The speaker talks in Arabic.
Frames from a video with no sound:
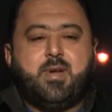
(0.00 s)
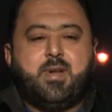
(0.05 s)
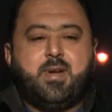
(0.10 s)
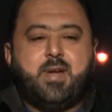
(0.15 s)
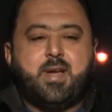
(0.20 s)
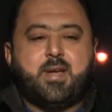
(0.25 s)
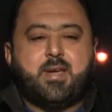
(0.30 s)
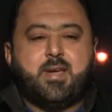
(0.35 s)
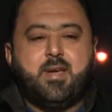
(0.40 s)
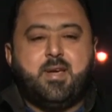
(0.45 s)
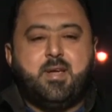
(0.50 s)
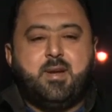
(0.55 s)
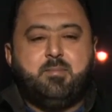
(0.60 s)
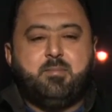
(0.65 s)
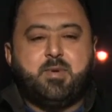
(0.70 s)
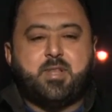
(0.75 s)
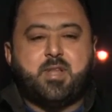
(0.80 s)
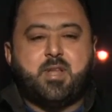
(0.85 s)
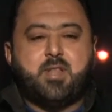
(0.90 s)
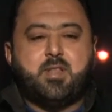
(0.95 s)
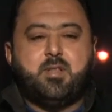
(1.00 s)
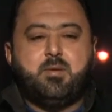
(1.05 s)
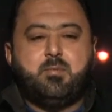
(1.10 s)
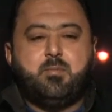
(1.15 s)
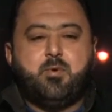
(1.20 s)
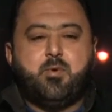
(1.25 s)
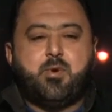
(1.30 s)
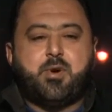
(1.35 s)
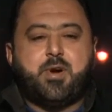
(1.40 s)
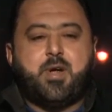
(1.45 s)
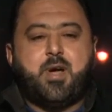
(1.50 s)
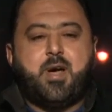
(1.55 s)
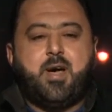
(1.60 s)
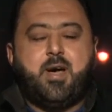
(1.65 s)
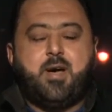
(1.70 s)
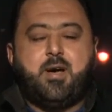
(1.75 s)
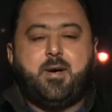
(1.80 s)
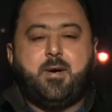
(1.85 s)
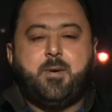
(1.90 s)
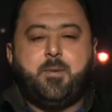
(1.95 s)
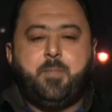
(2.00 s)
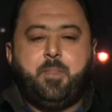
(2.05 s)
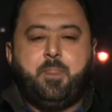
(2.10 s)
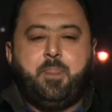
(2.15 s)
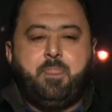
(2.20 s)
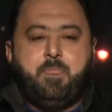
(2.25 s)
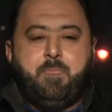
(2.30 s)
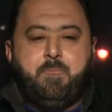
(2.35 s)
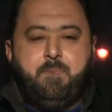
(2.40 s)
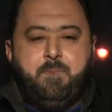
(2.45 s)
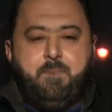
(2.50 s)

الاكل بتقدم له الراحه نعم